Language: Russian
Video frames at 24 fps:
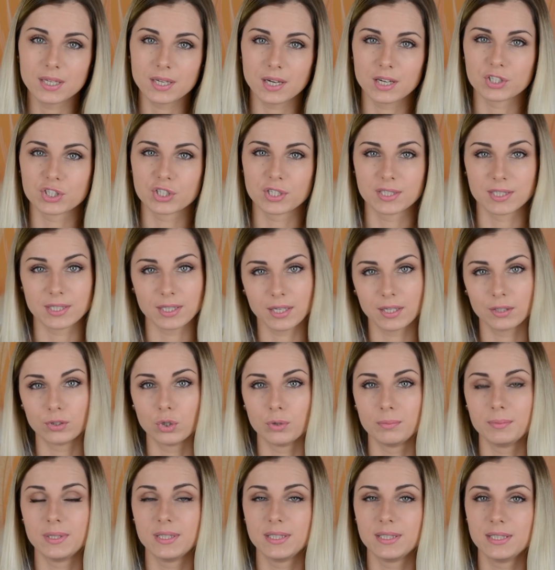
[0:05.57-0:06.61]
как же
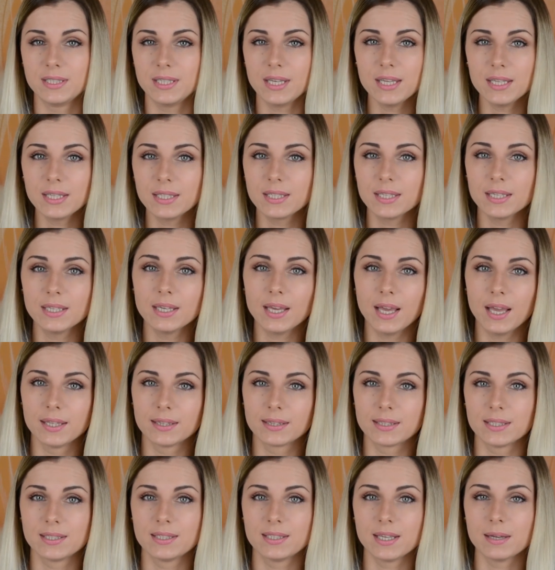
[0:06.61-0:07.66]
сэкономить деньги.
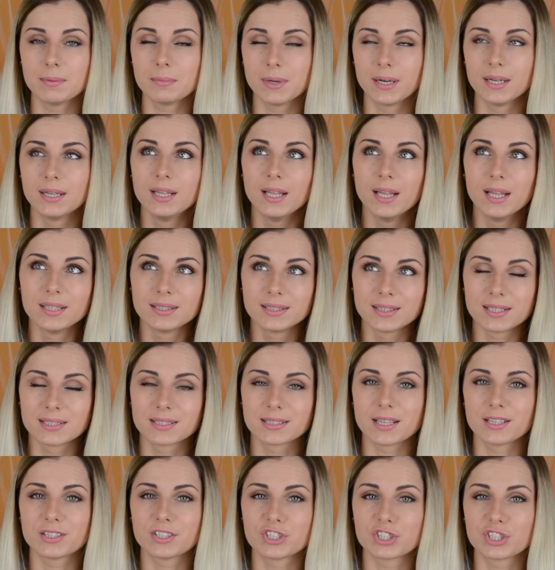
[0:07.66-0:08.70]
Эта тема
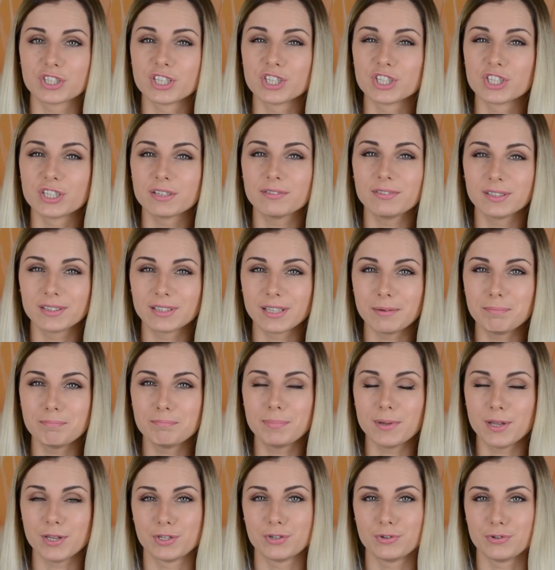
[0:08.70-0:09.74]
достаточно
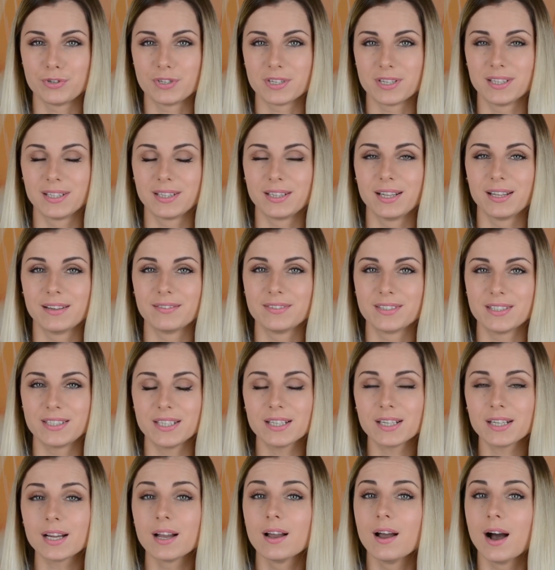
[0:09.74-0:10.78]
животрепещущая для
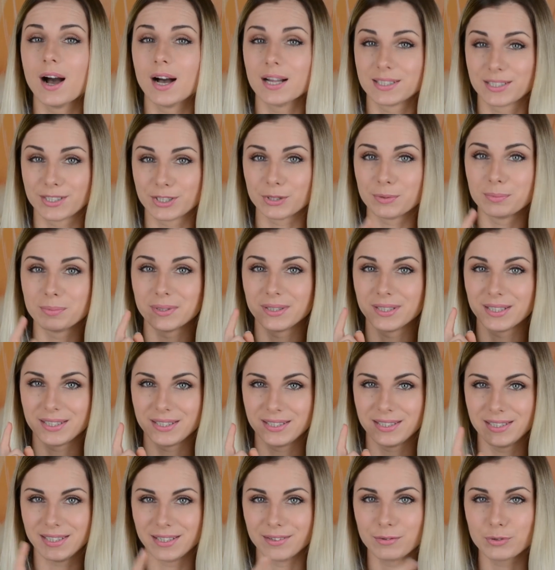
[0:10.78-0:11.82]
всех, особенно
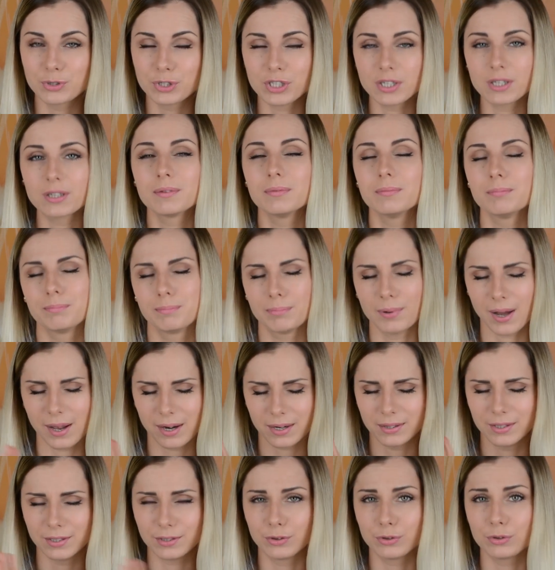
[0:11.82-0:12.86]
девушек,
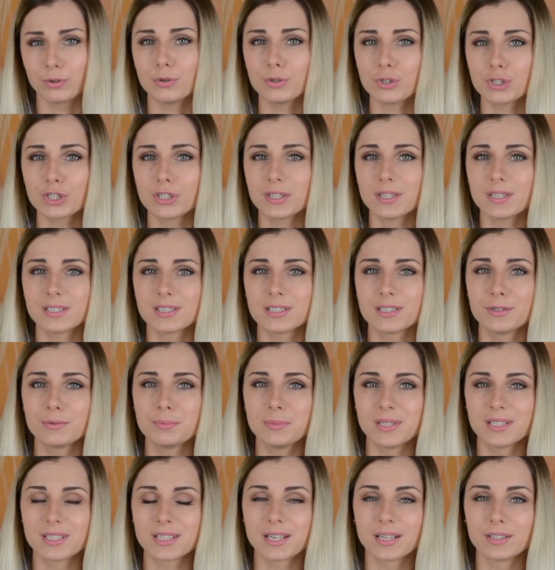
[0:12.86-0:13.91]
Парни тоже должны
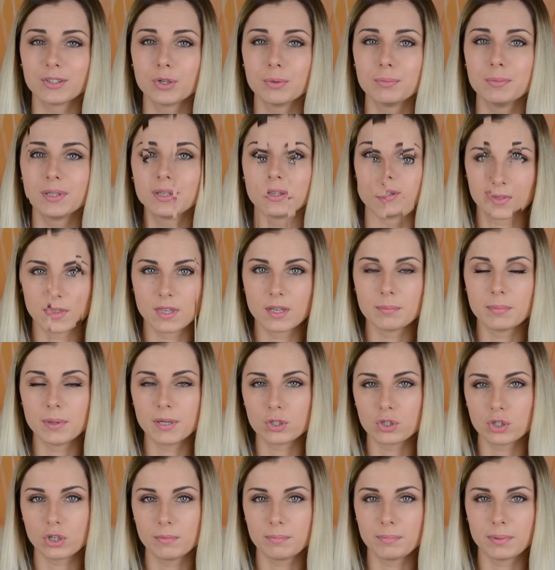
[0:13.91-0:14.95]
уметь экономить.
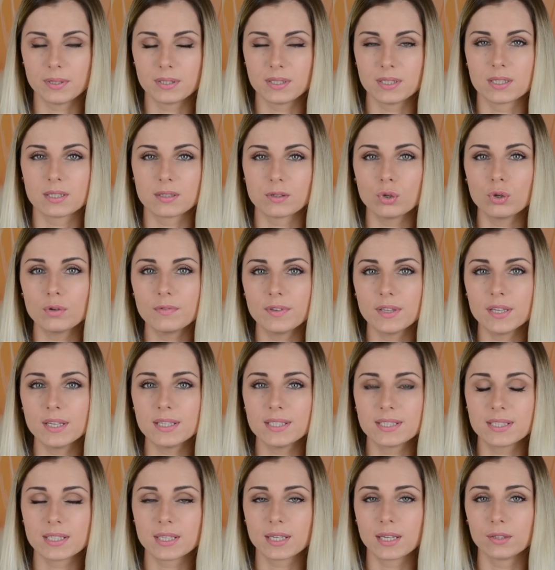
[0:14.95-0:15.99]
Небольшое
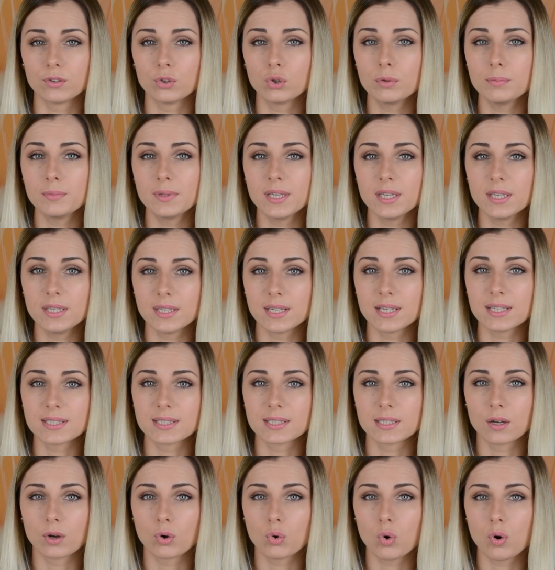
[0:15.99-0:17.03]
предисловие, с экономией я
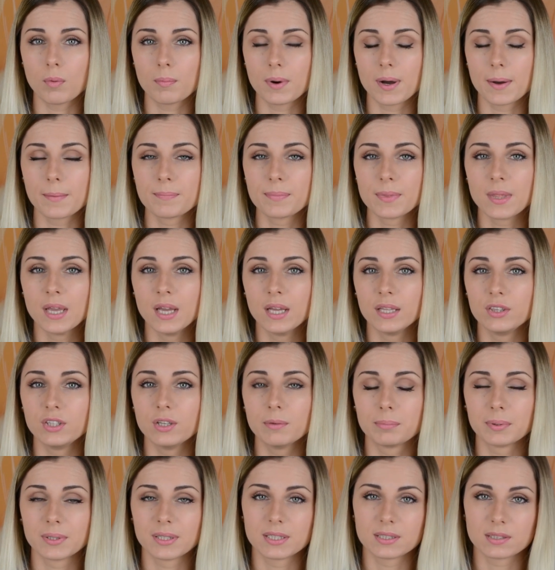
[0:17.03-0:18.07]
знакома
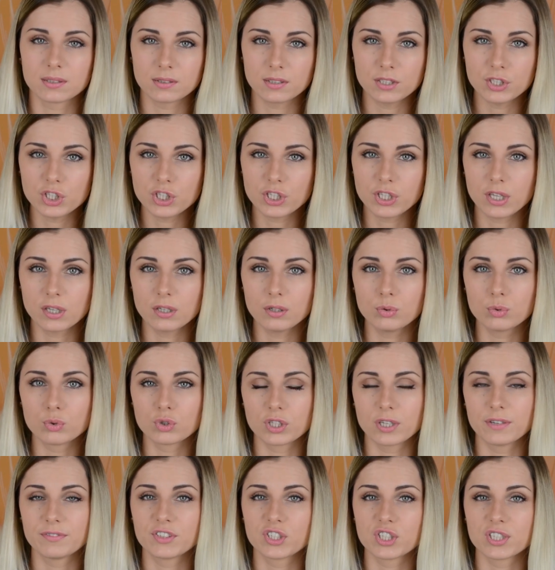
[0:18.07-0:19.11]
не понаслышке.
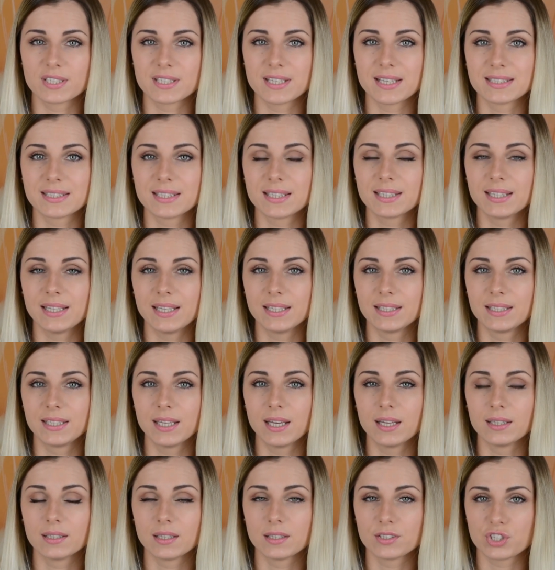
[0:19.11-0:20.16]
Уже в 16 лет
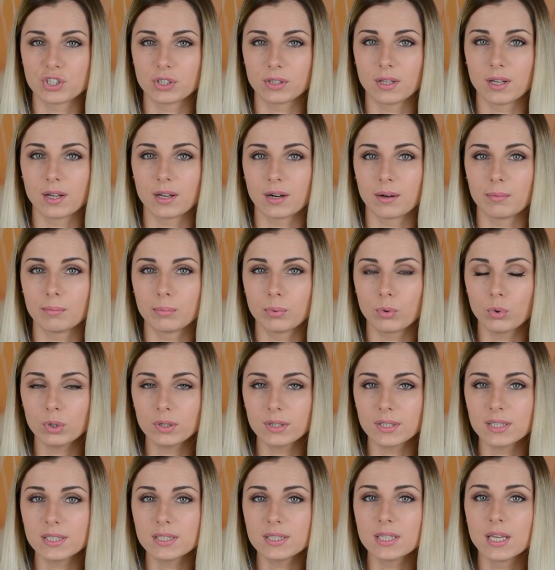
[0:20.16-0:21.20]
я начала
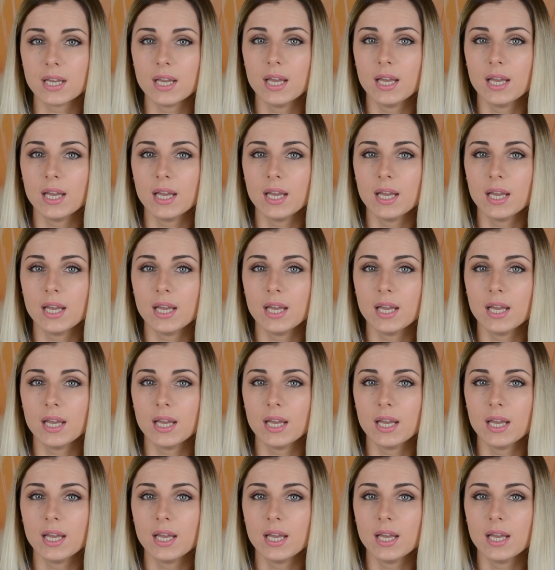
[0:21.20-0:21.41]
работать,